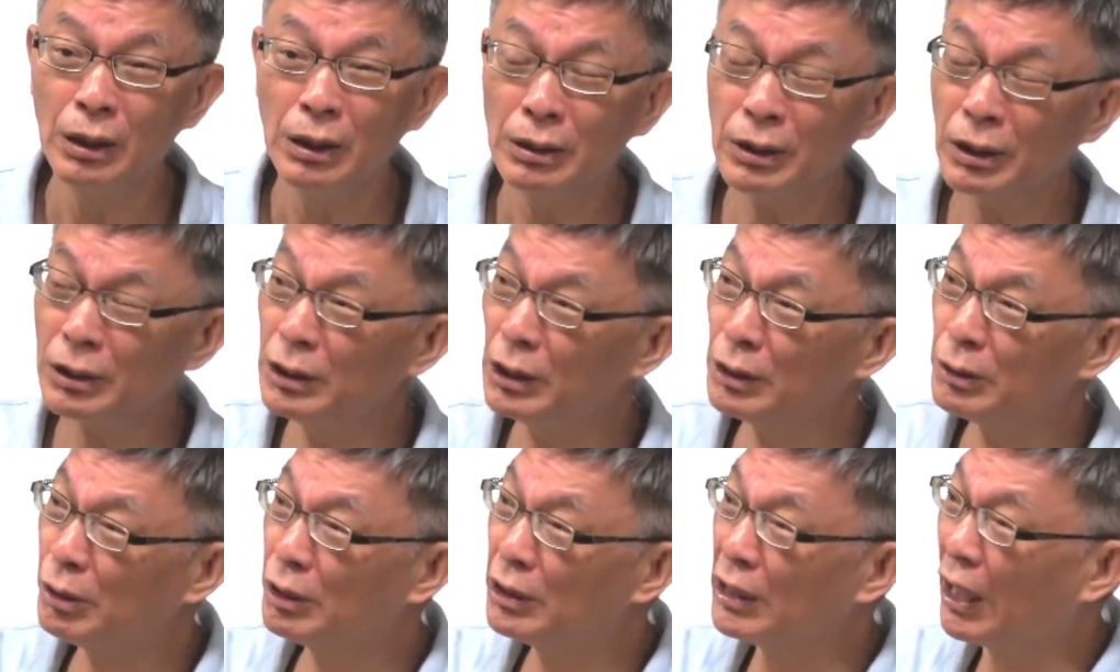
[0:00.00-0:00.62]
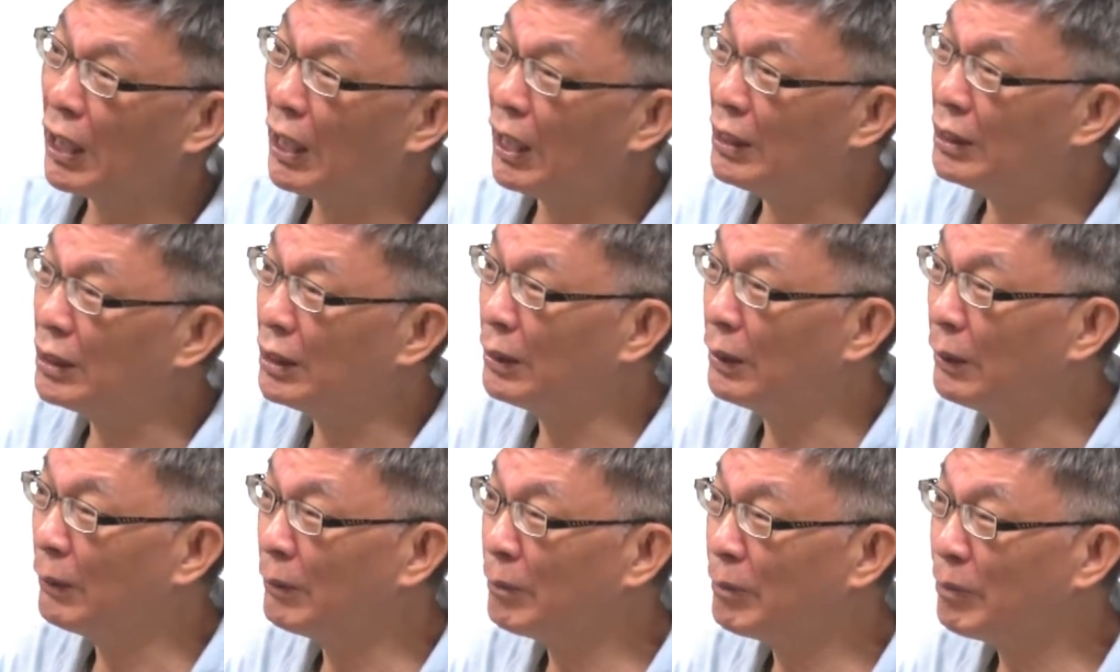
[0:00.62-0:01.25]
那科学哪来
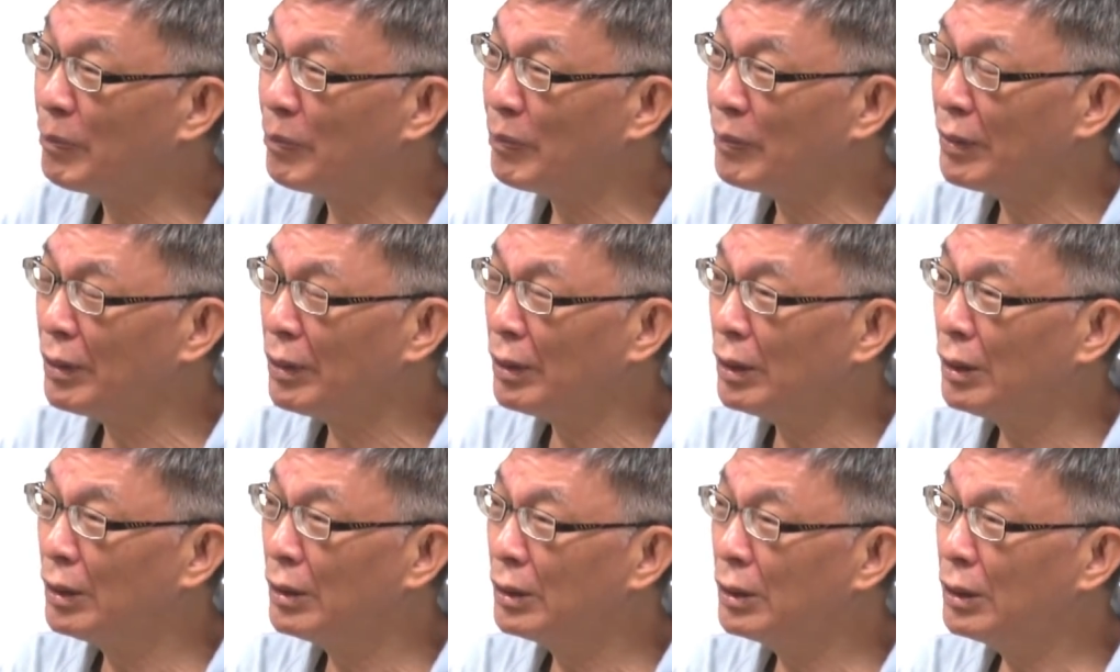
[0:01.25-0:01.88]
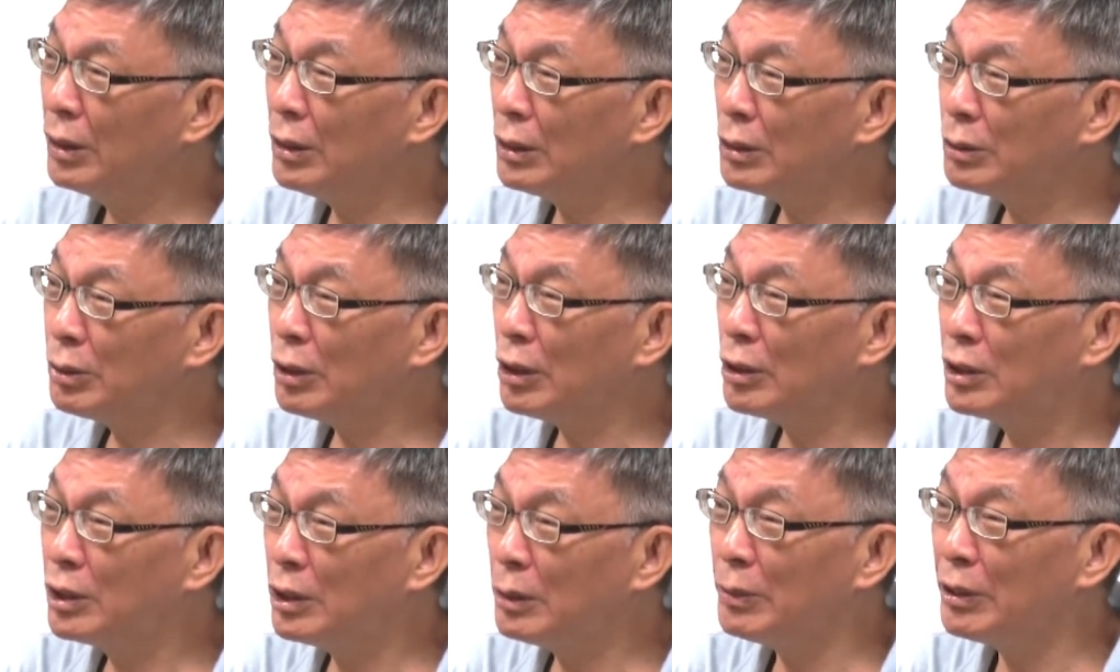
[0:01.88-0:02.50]
的？科
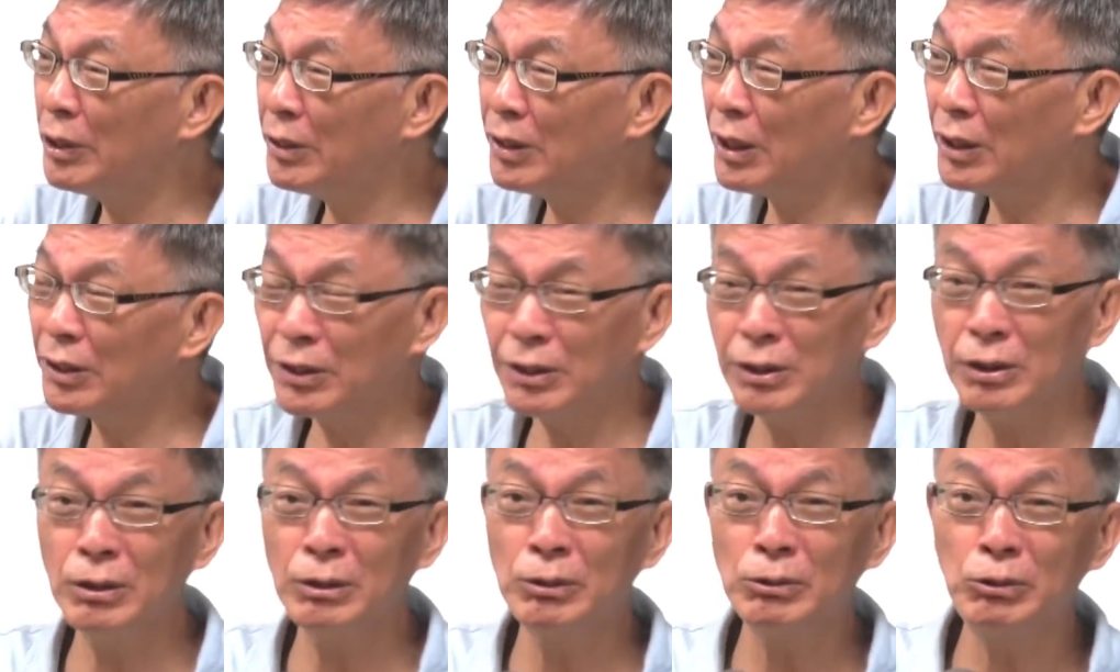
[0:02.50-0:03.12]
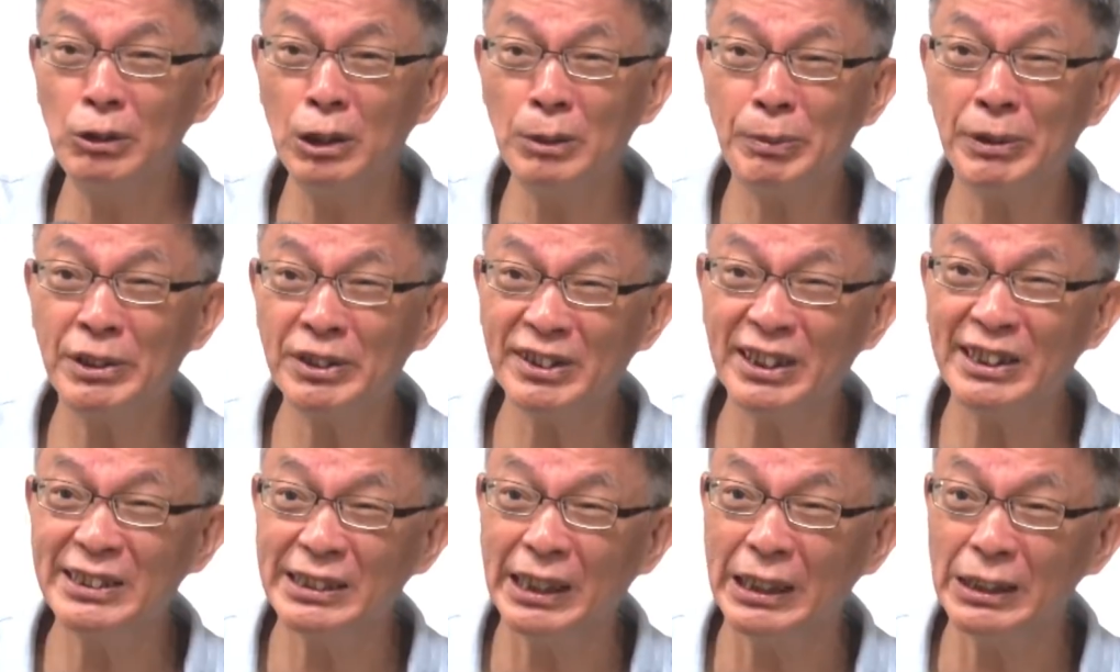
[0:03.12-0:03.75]
学基本上是用
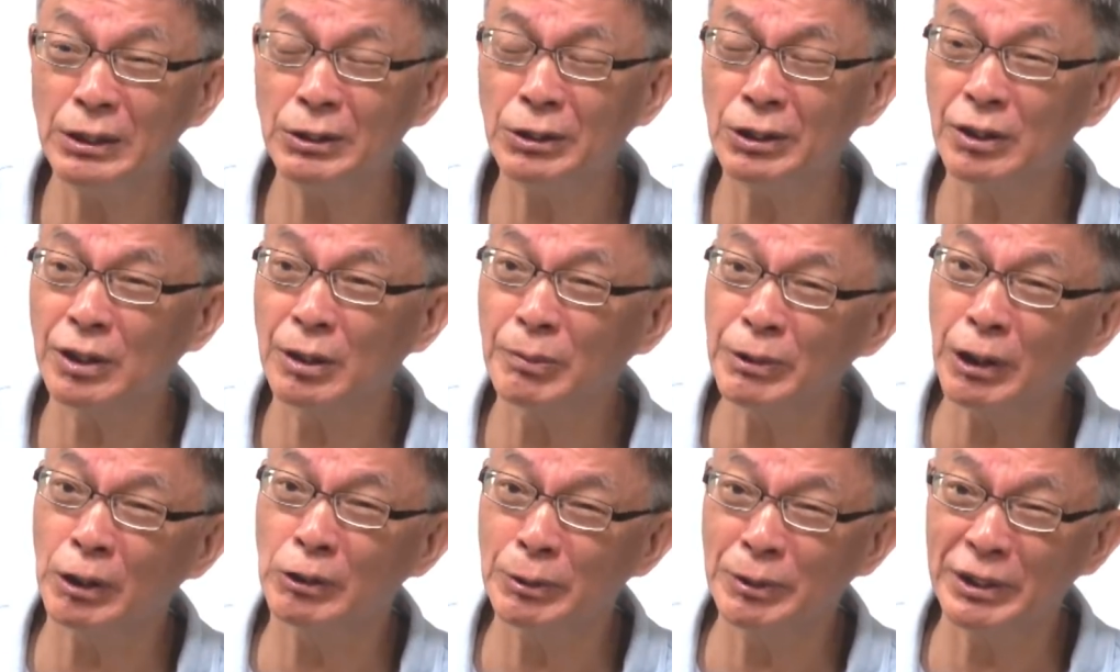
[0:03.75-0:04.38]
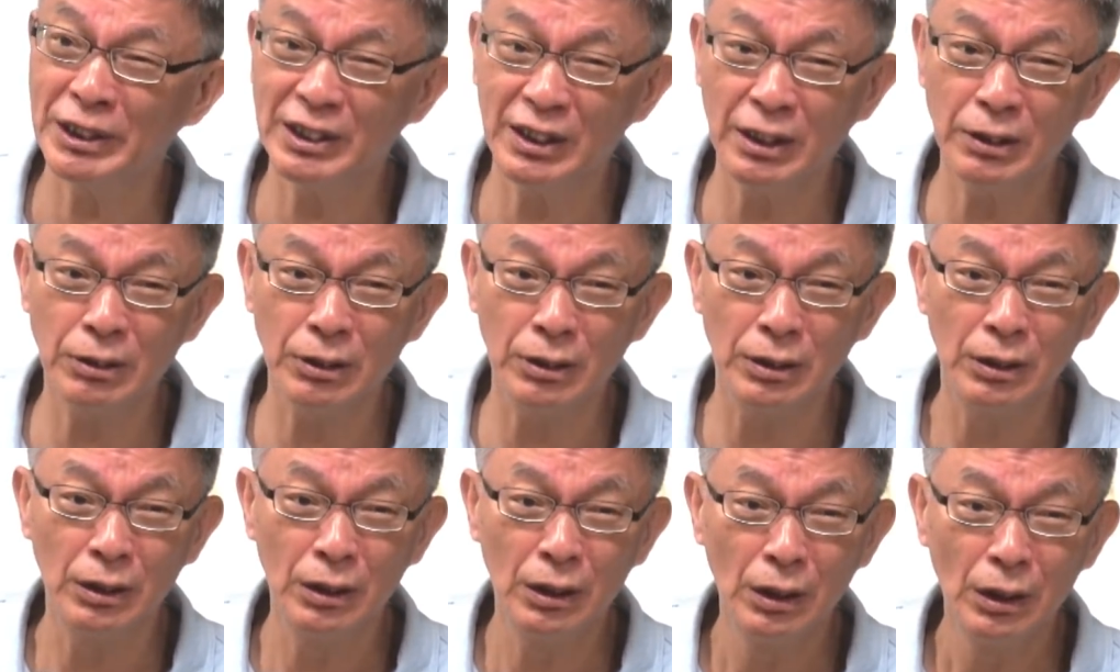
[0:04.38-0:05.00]
representation，什么叫
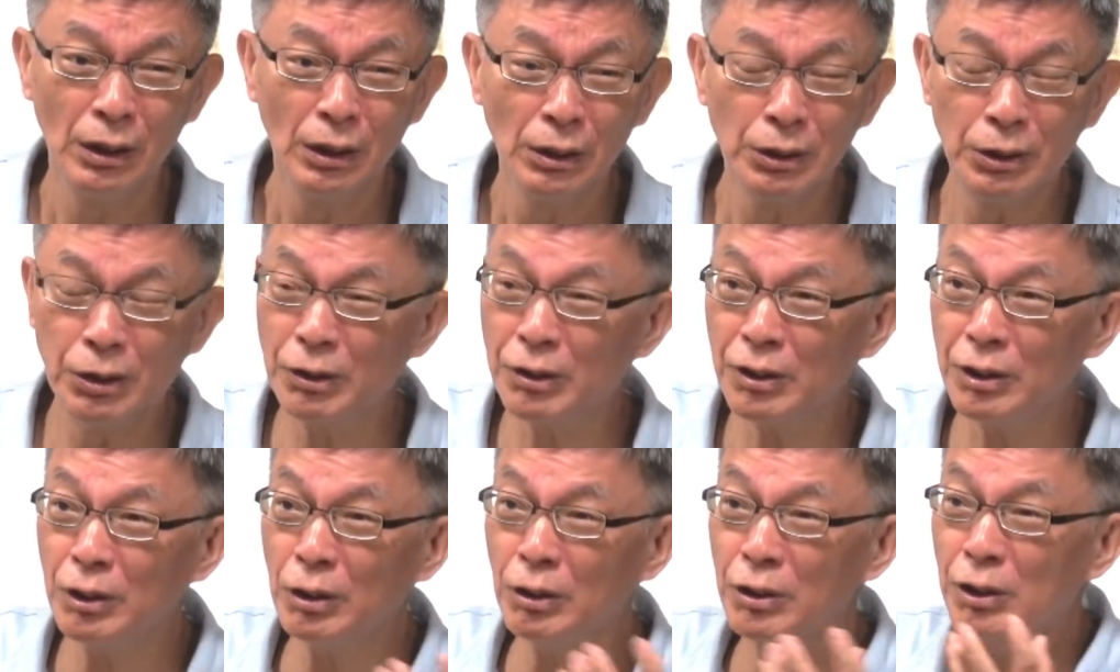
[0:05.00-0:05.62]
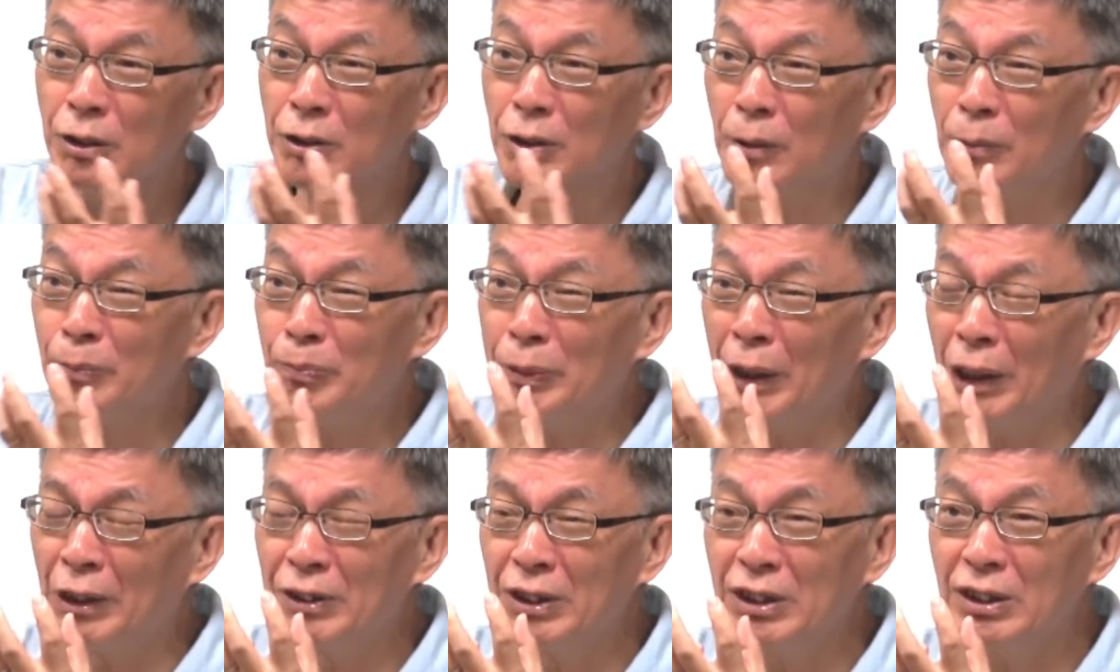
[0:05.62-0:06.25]
representation？就是用一种
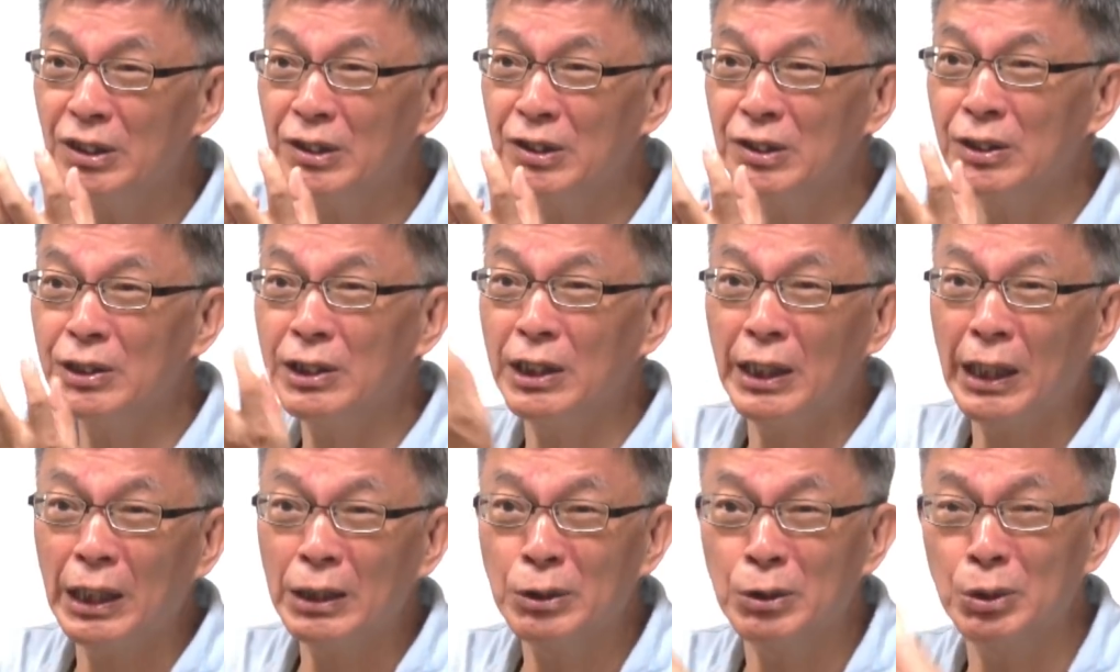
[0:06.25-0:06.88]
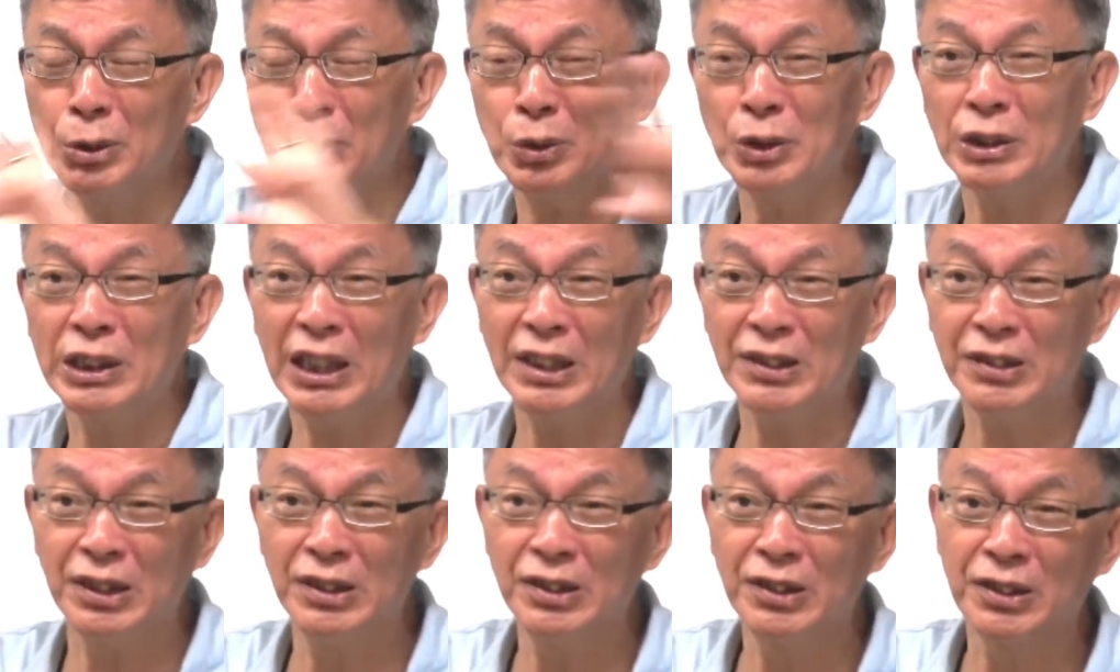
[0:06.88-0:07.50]
表征的世界来取
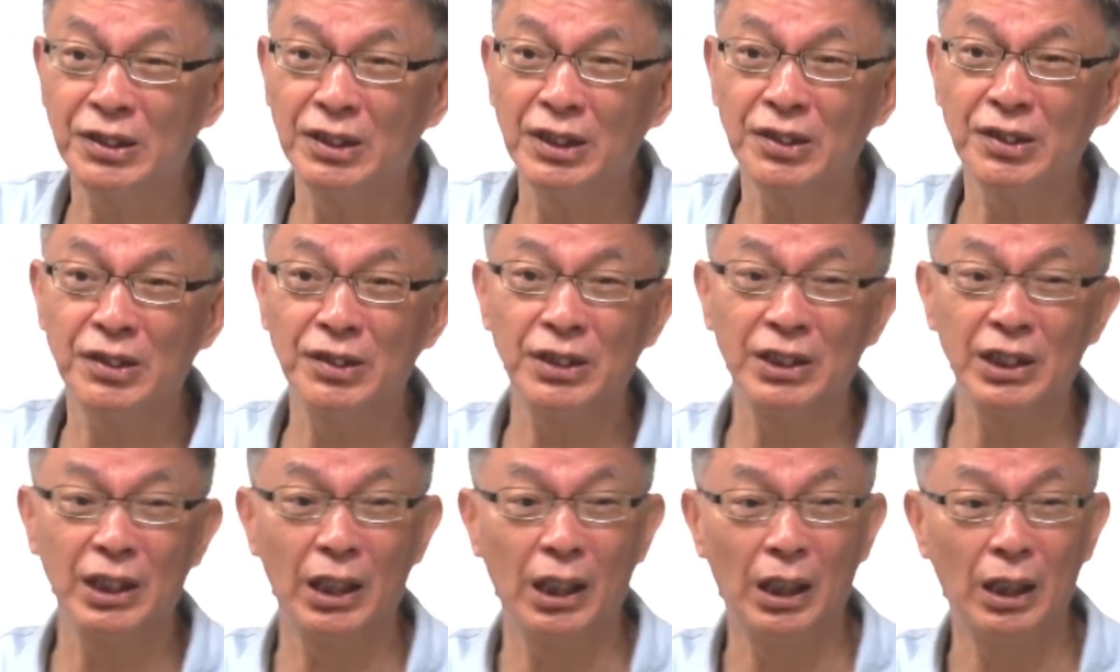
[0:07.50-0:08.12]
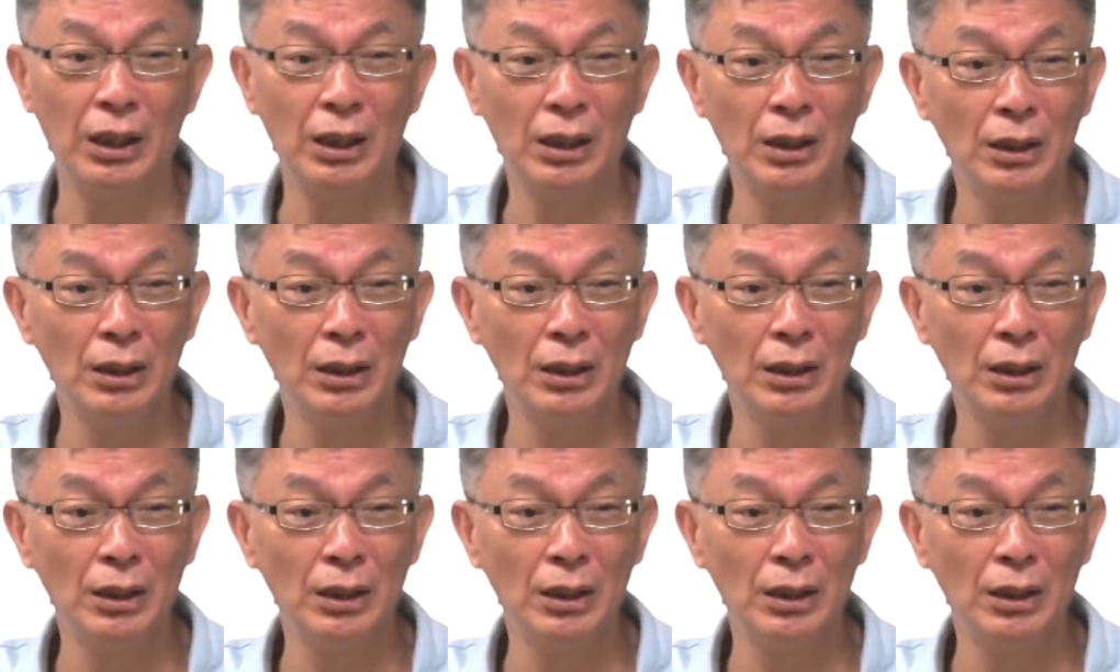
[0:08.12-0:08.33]
代真实的世界啊。